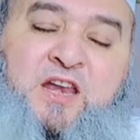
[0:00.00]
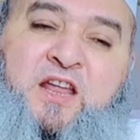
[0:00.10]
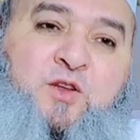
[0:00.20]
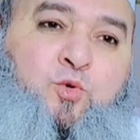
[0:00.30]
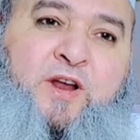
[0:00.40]

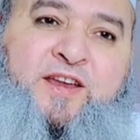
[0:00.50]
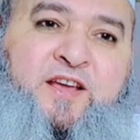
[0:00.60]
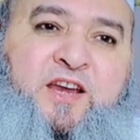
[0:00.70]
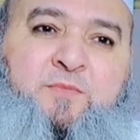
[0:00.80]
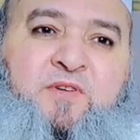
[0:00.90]
अल्लाह ने
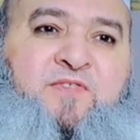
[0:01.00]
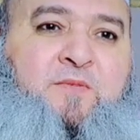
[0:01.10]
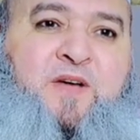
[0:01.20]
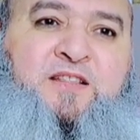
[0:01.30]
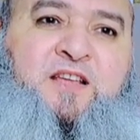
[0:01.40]
कुरान करीम में
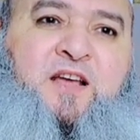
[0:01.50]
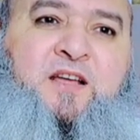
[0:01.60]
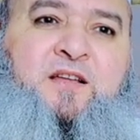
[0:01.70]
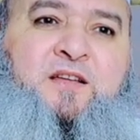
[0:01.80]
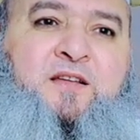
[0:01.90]
फरमा
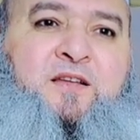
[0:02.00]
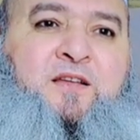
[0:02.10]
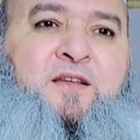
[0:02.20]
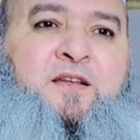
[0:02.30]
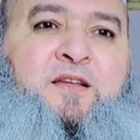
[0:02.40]
दिया
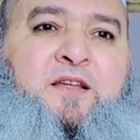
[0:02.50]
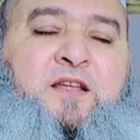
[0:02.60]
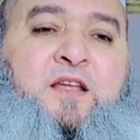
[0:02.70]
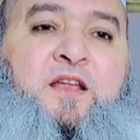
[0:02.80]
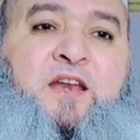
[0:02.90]

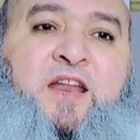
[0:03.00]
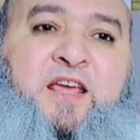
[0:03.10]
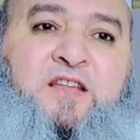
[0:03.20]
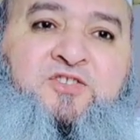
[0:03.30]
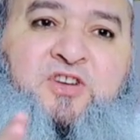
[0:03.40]

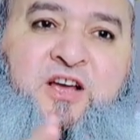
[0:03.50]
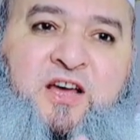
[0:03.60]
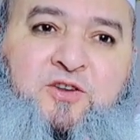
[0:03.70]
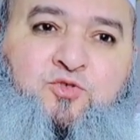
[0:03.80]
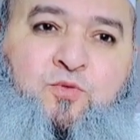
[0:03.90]
ल इन
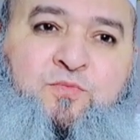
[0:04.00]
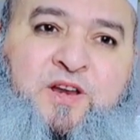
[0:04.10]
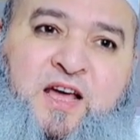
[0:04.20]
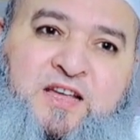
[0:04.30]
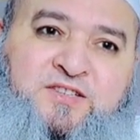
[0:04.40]
शकर तुम
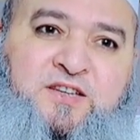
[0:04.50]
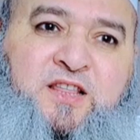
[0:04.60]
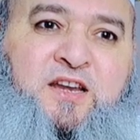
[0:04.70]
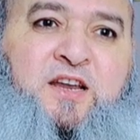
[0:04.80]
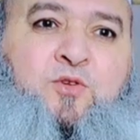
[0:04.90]
ल
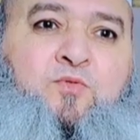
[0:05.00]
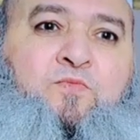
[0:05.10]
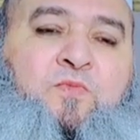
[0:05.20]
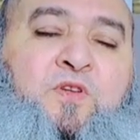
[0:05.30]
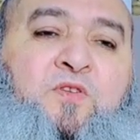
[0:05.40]
अजीदन
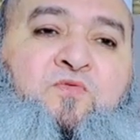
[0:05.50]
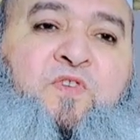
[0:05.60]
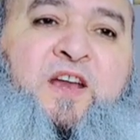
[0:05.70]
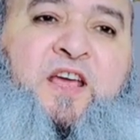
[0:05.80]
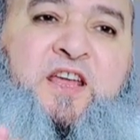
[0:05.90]
नकुम
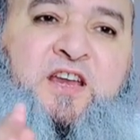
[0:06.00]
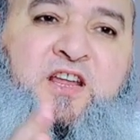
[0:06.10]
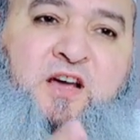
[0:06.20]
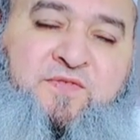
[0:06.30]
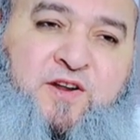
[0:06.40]
वला
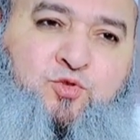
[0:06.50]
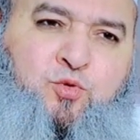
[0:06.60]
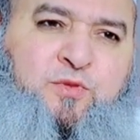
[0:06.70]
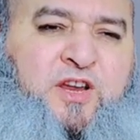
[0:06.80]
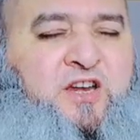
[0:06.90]
इन कफ़र
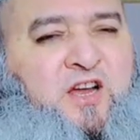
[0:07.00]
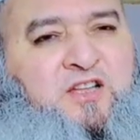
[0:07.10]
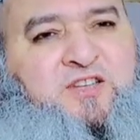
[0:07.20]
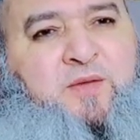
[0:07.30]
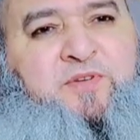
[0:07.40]
तुम इन
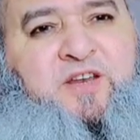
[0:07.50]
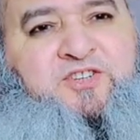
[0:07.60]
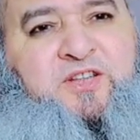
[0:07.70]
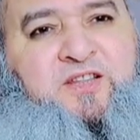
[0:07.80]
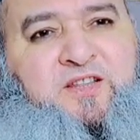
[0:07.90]
आज़ाबी
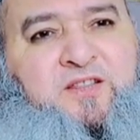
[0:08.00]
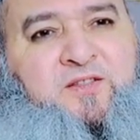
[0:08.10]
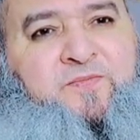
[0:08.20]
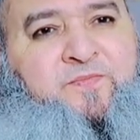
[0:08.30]
लशदीद